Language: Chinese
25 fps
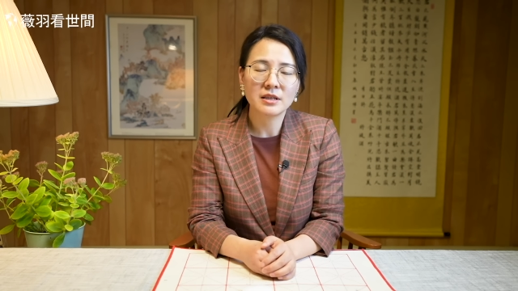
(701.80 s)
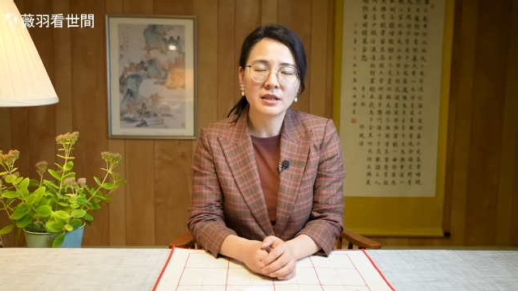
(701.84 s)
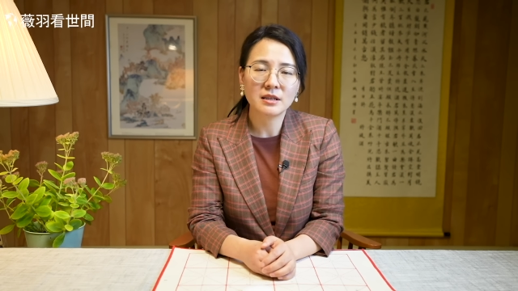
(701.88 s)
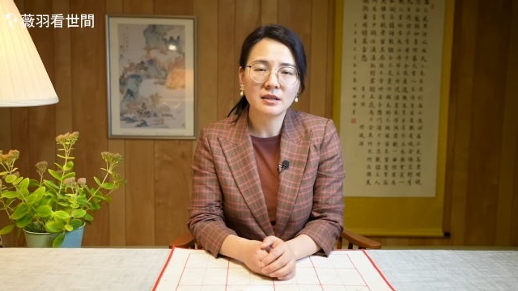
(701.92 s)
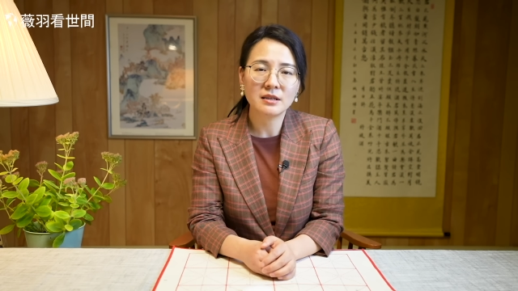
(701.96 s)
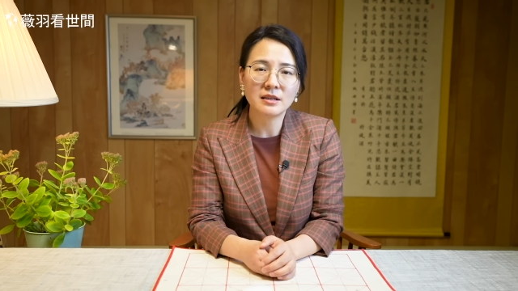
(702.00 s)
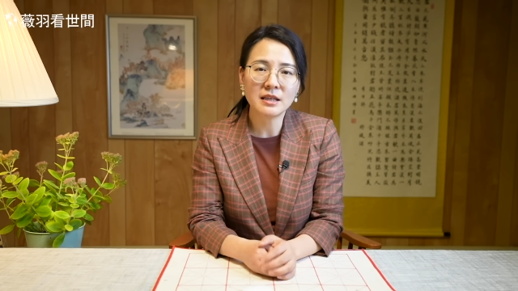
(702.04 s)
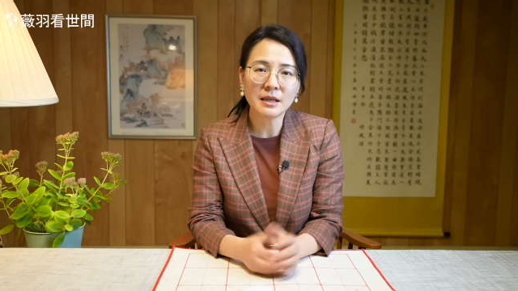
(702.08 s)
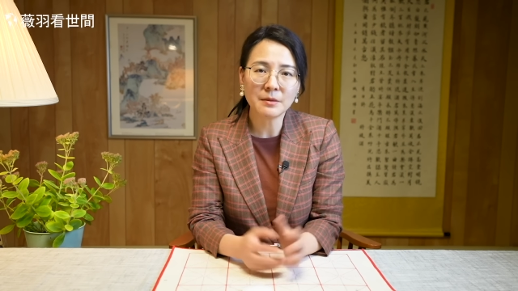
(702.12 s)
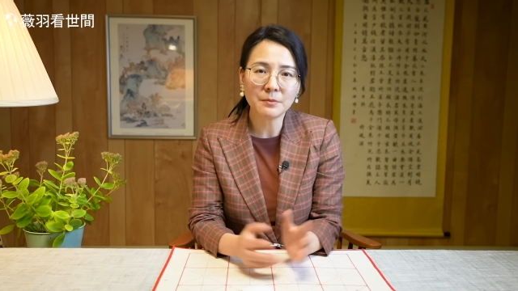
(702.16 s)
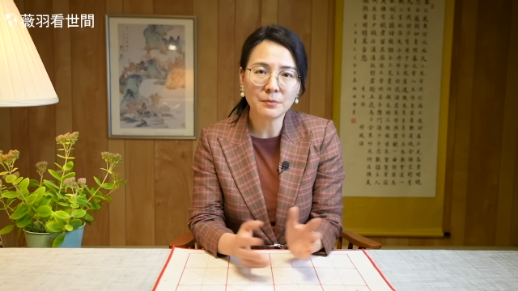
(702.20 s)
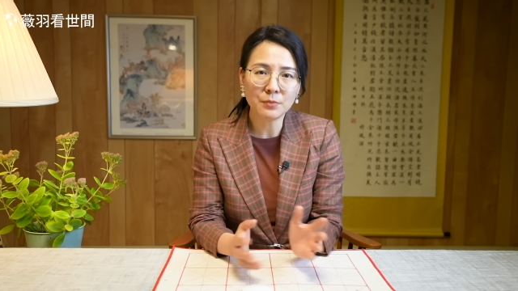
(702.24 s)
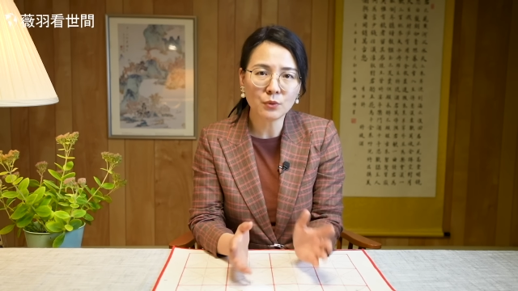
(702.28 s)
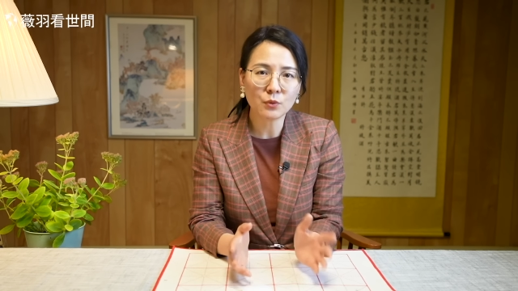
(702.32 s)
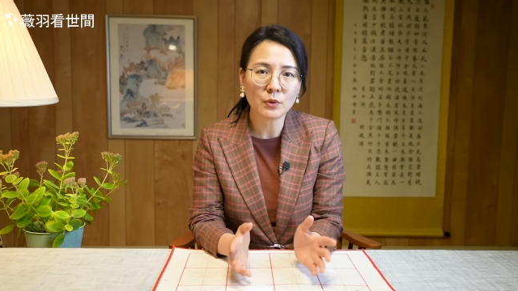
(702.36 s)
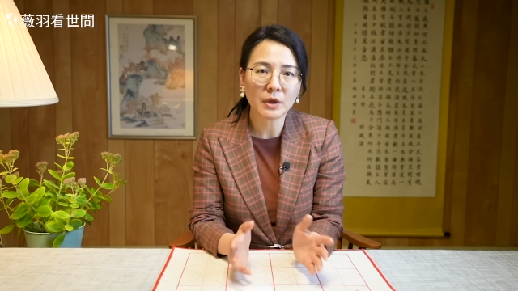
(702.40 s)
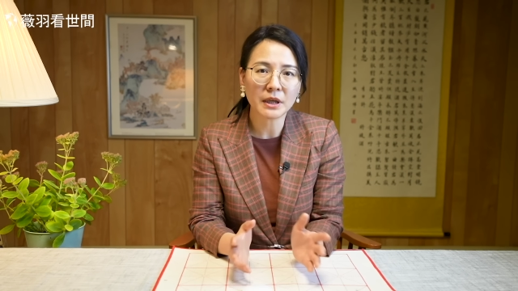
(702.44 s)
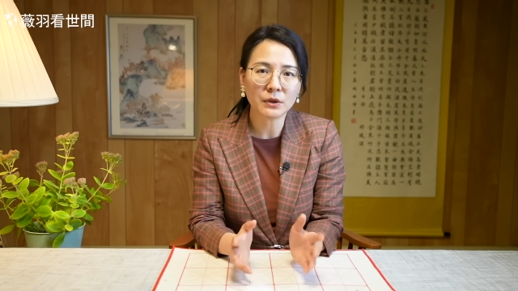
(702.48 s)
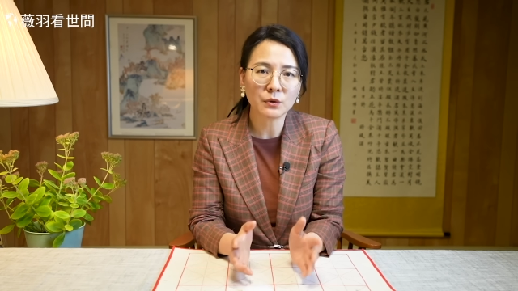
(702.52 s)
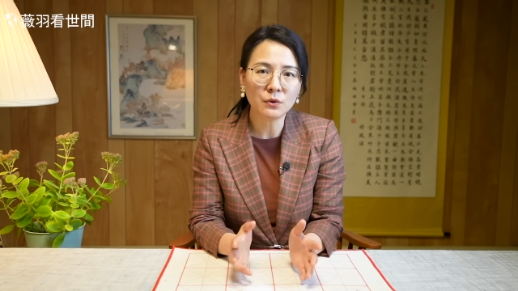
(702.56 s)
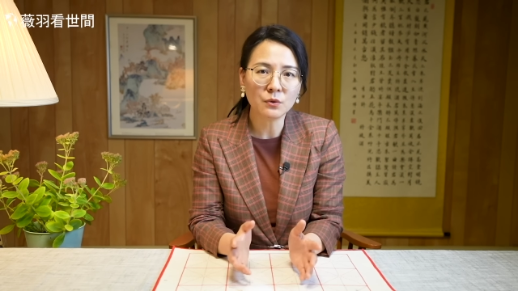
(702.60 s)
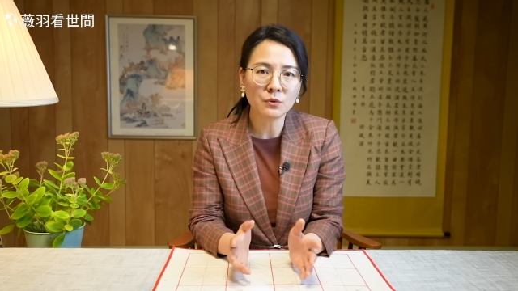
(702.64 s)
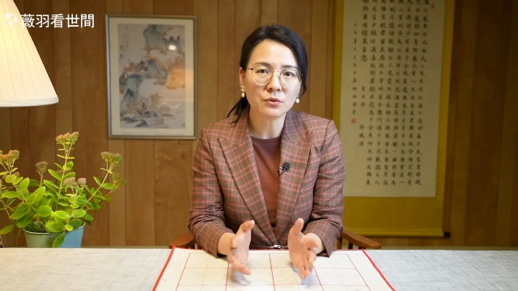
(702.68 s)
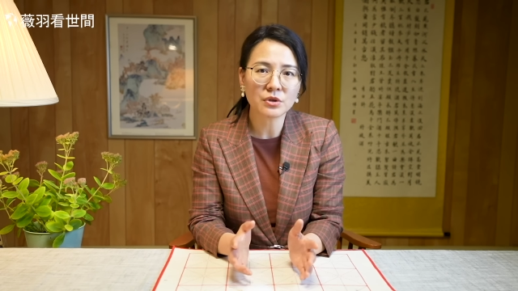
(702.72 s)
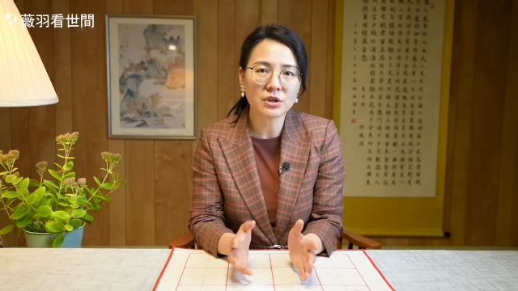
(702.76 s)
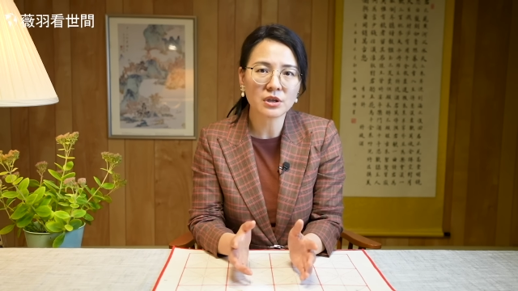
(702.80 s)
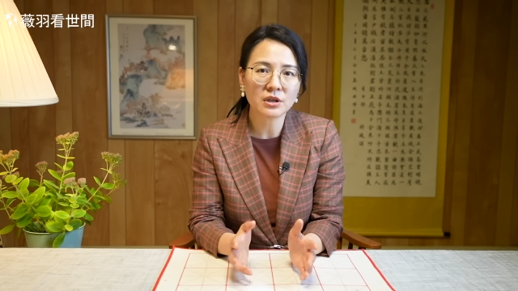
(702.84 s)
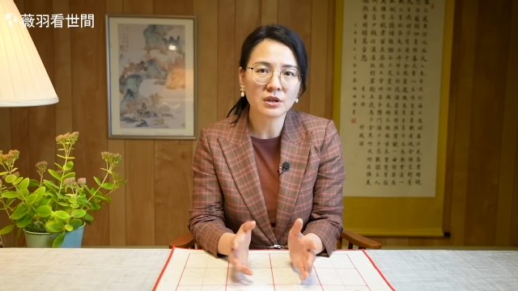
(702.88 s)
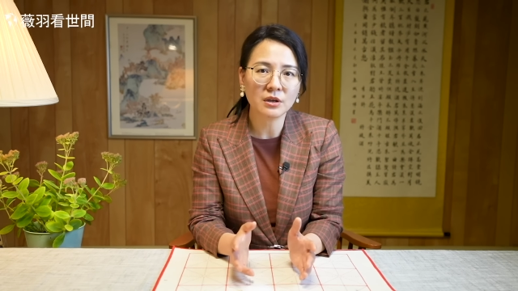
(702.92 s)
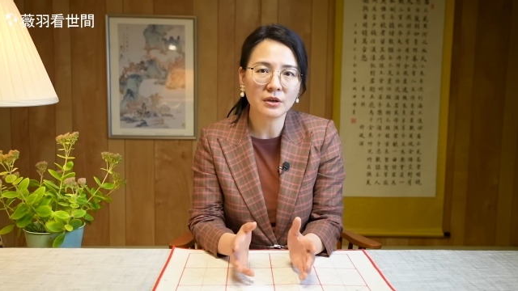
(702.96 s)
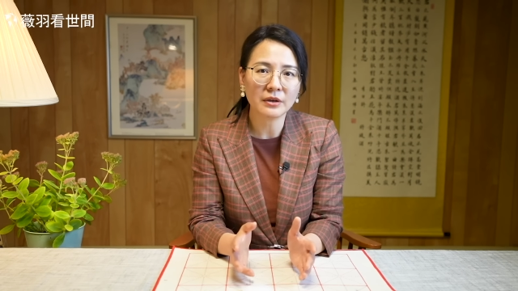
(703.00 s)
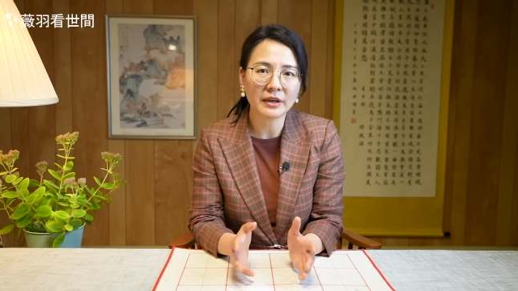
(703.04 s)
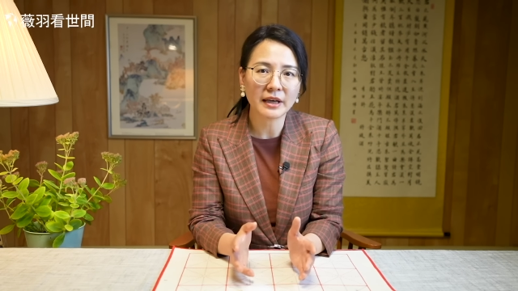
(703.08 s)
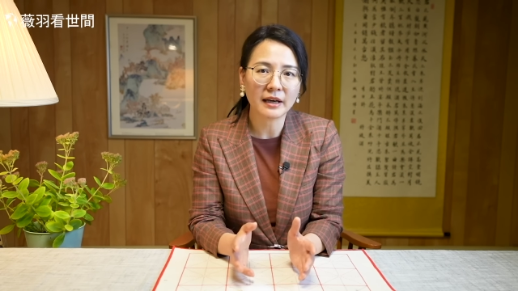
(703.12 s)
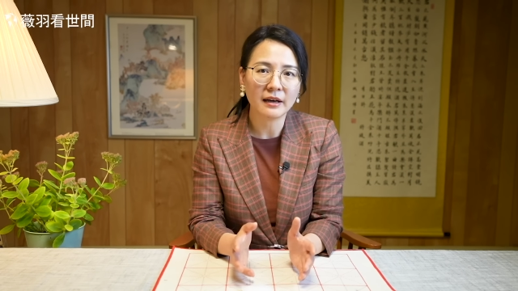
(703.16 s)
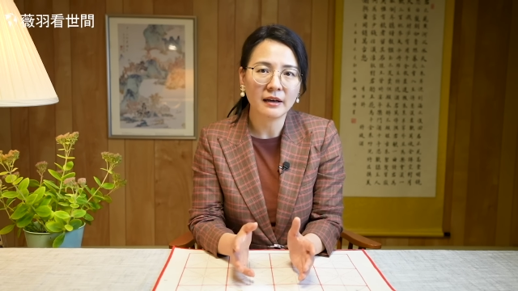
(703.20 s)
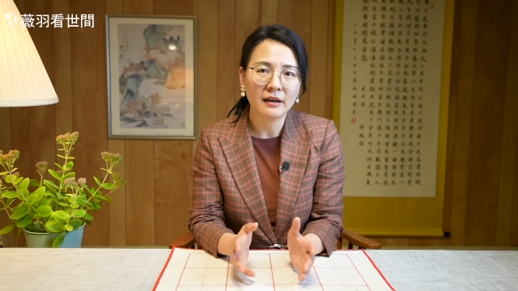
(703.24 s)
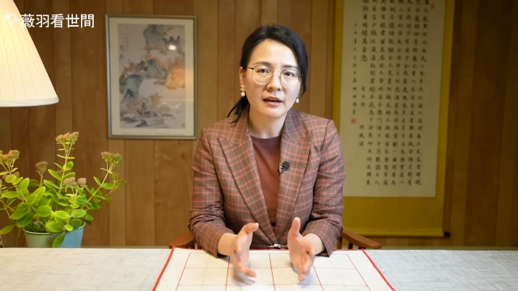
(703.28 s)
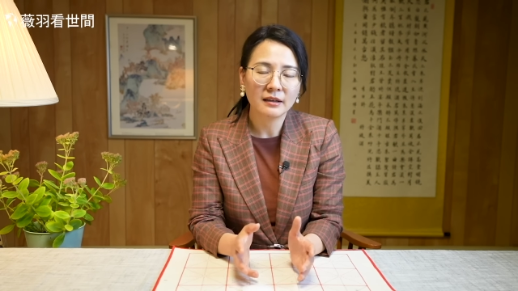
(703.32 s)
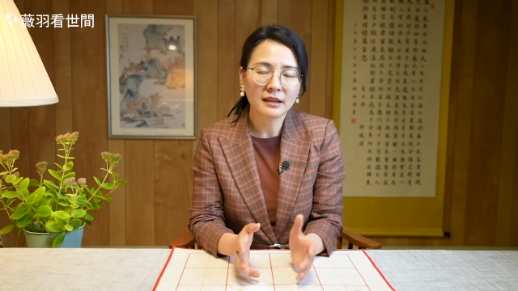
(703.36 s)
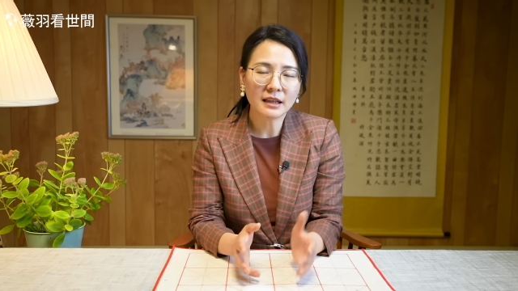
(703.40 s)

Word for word: 这样不管用之后呀，